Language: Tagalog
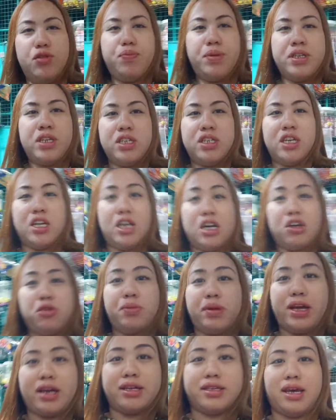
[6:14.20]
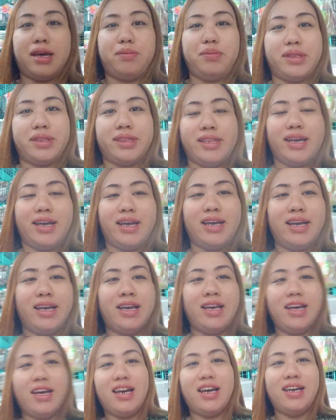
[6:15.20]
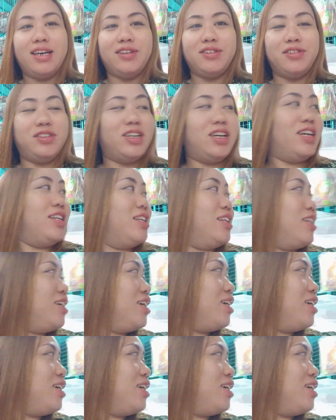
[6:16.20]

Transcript: pasensya na kayo may nakasabit na ano dyan